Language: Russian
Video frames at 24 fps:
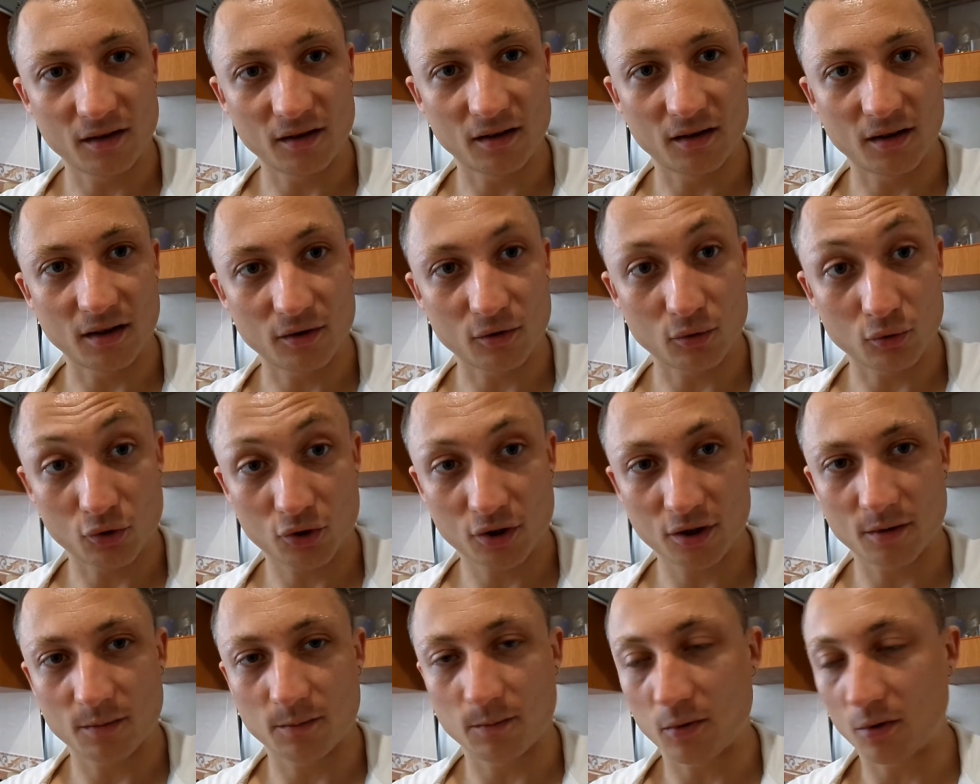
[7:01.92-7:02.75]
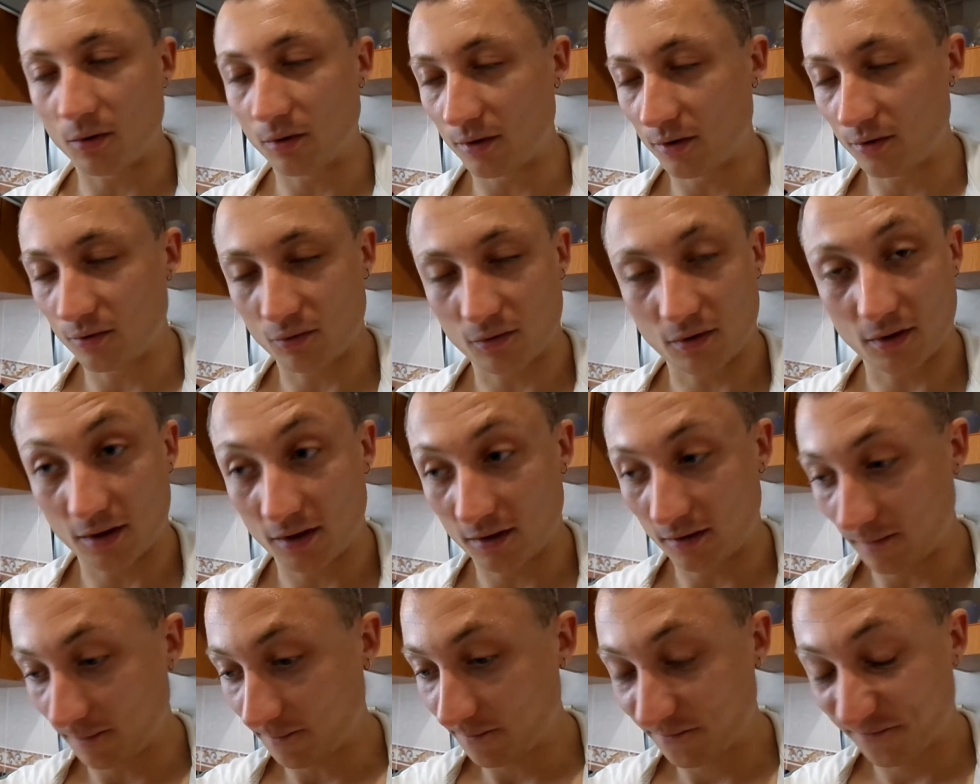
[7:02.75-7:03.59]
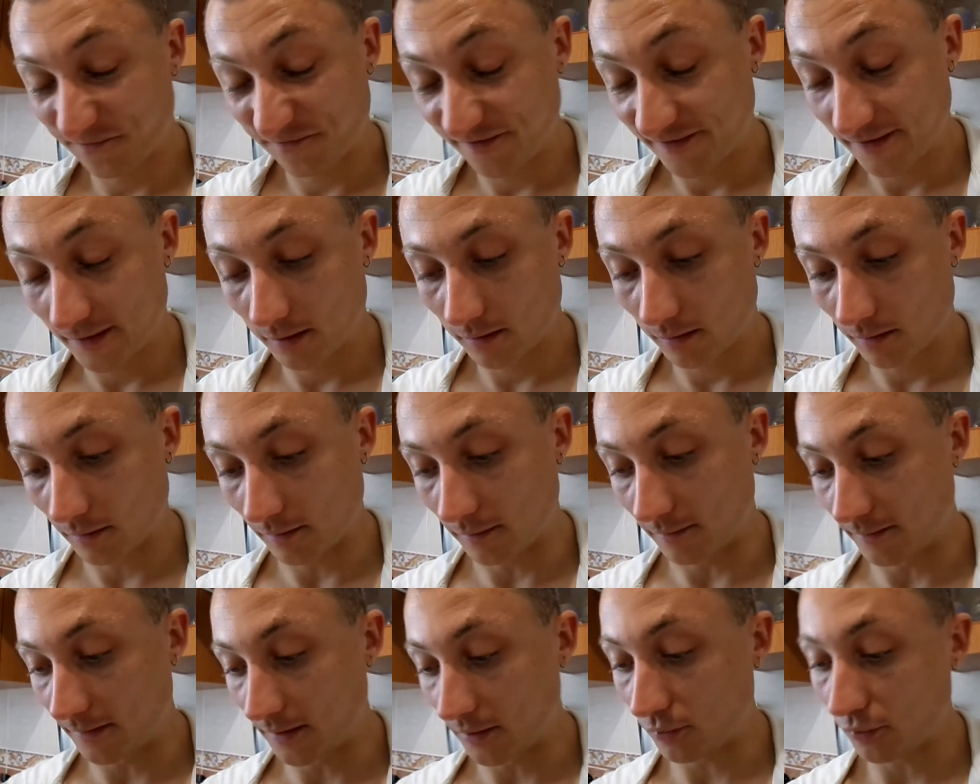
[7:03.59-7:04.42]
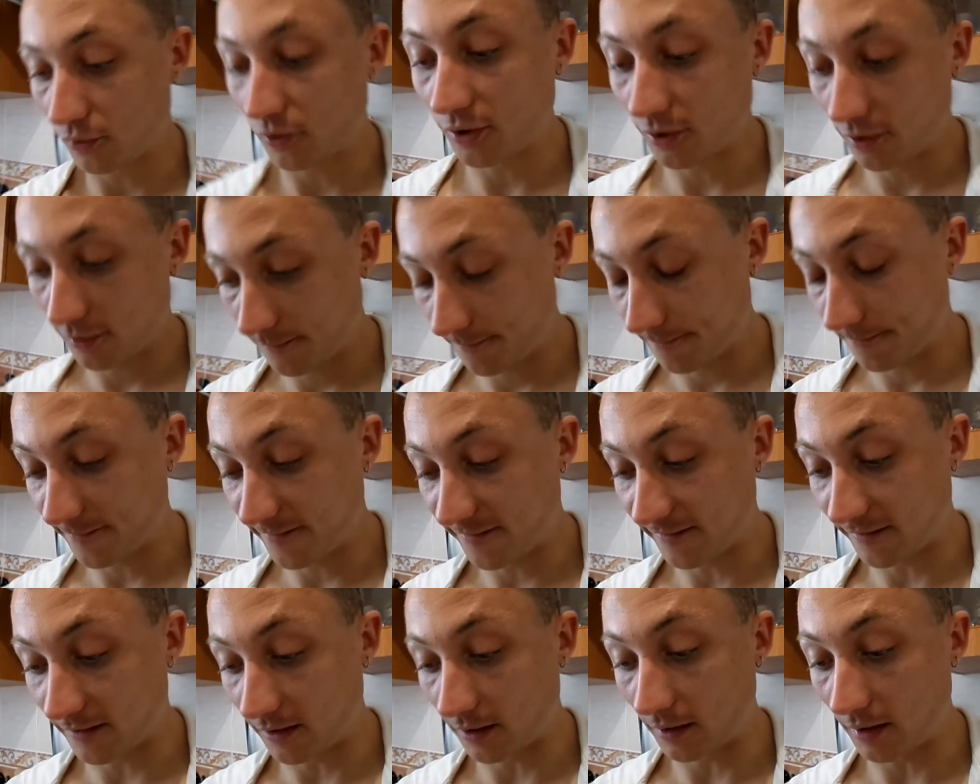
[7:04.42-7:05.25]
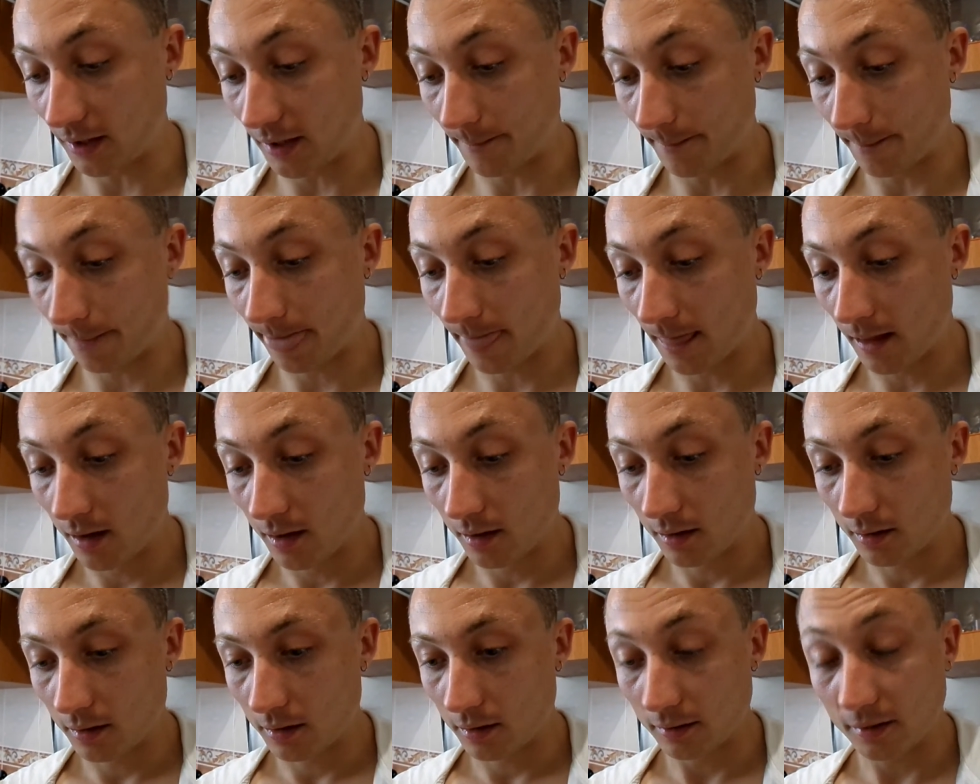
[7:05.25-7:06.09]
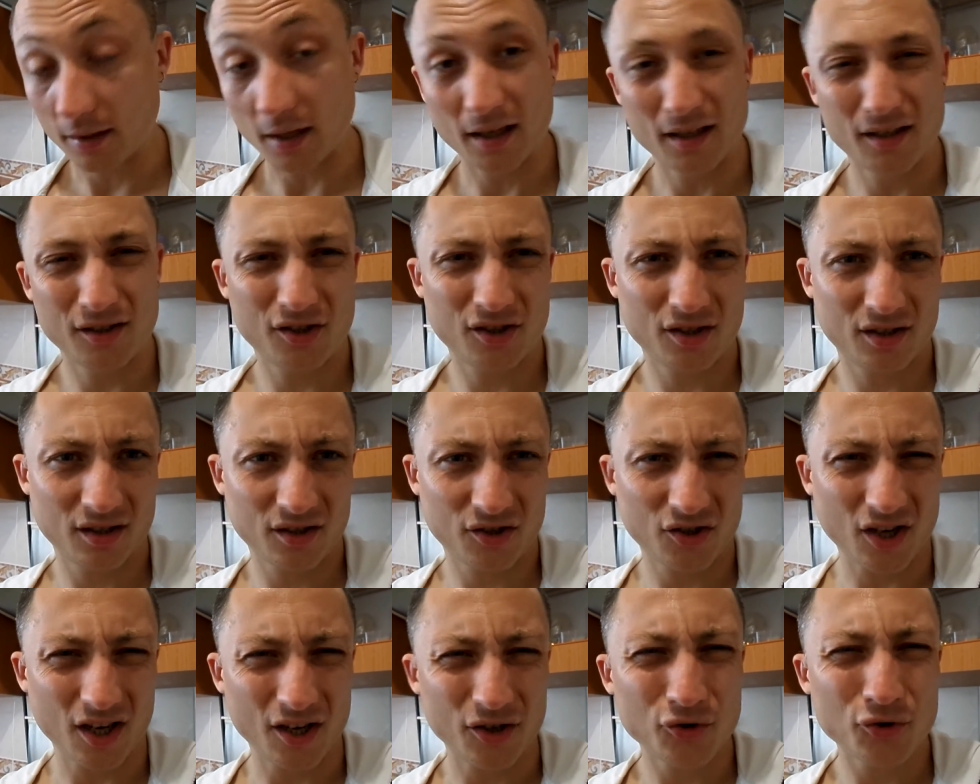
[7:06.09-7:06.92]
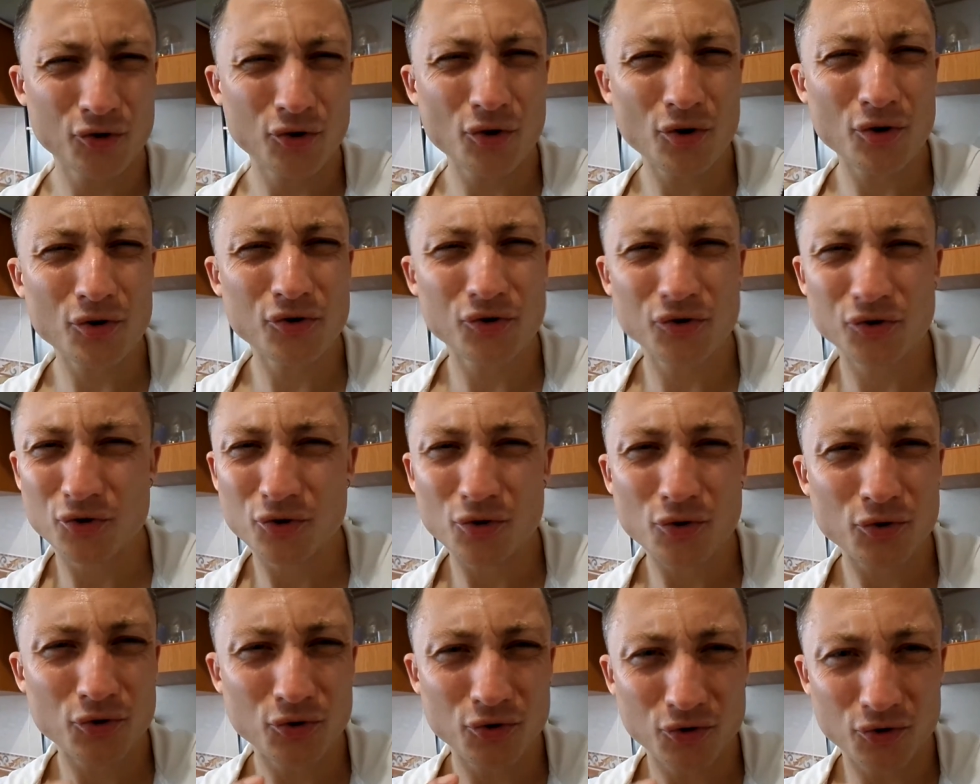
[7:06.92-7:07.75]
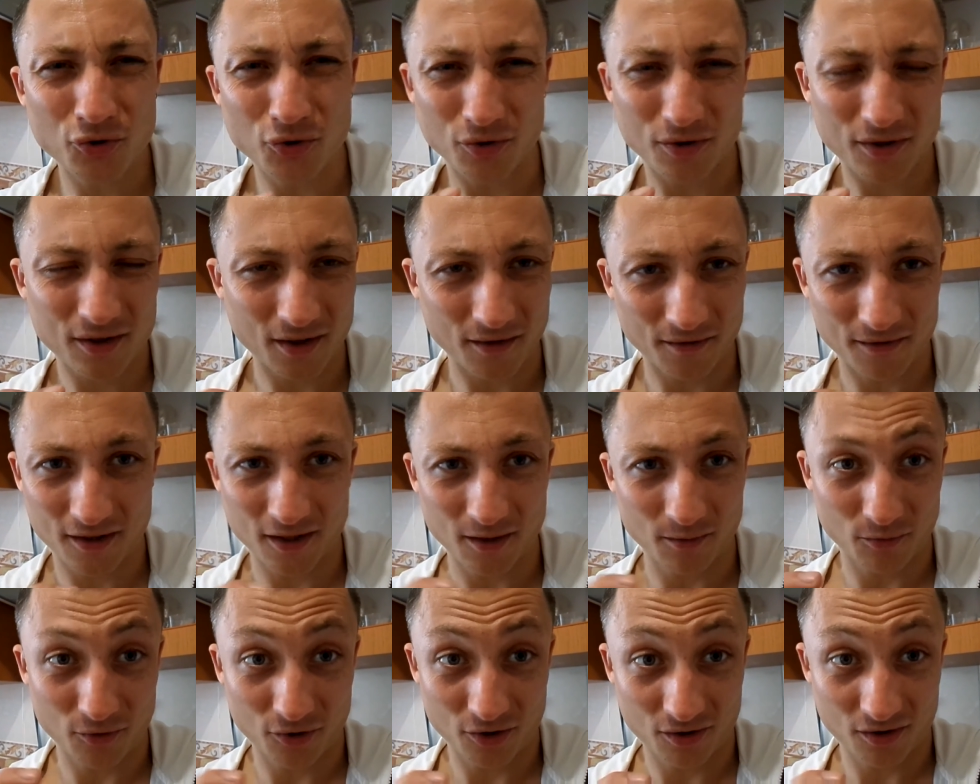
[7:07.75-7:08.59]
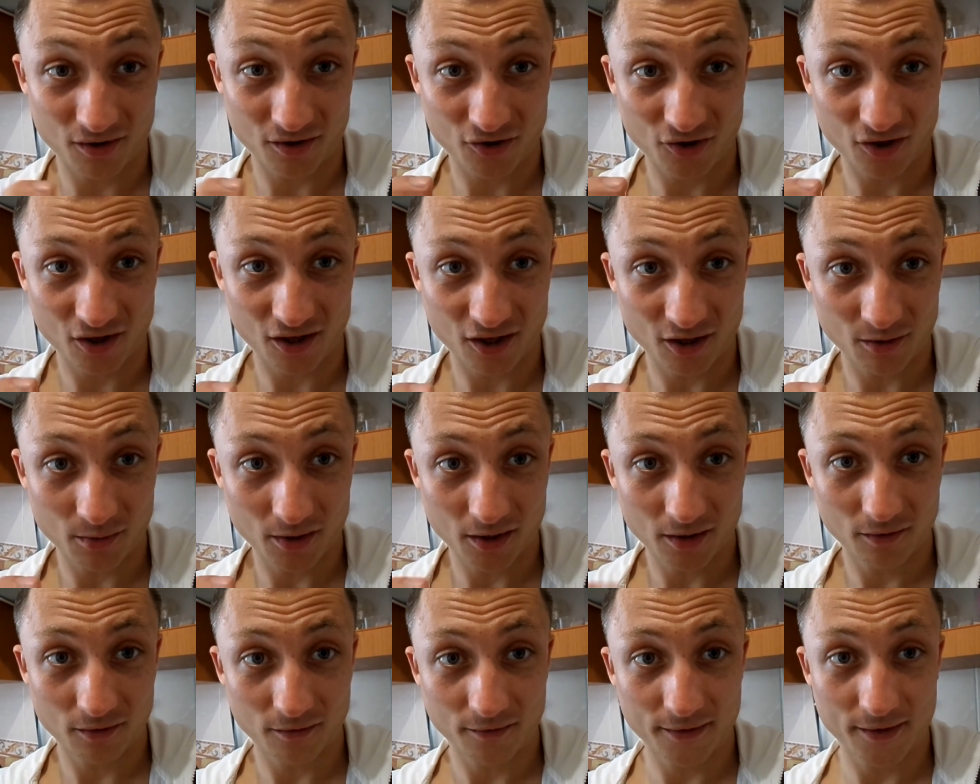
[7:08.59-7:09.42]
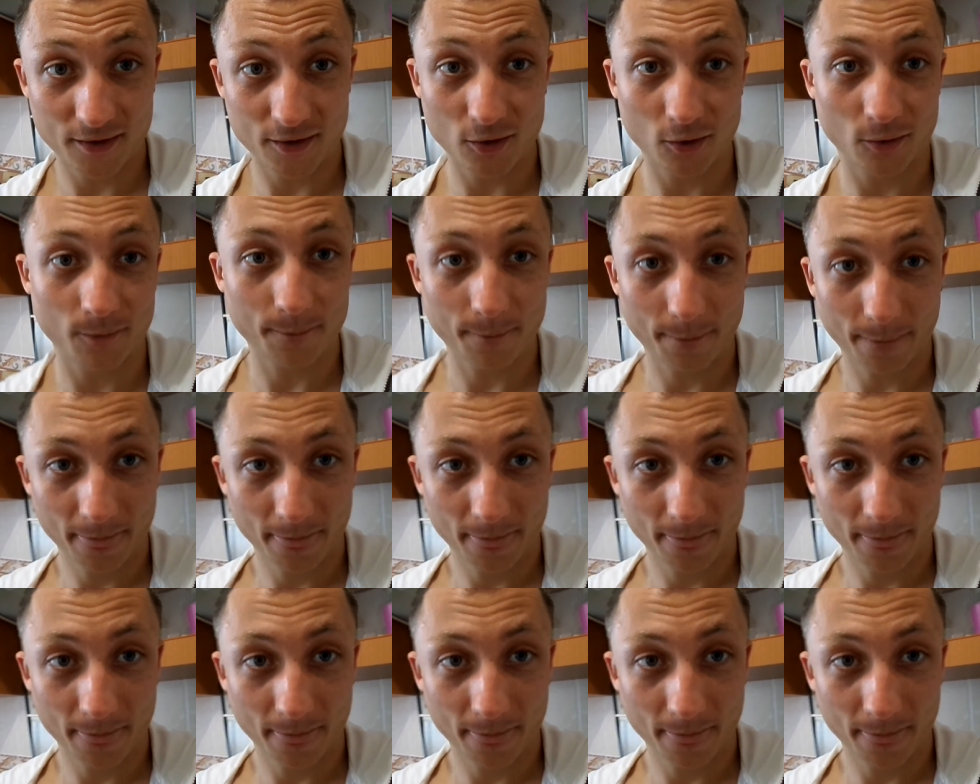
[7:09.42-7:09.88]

досушить полностью, когда высушишь в хлам. Да, и чесночка, чуть-чуть-чуть совсем чесночка добавил. Все.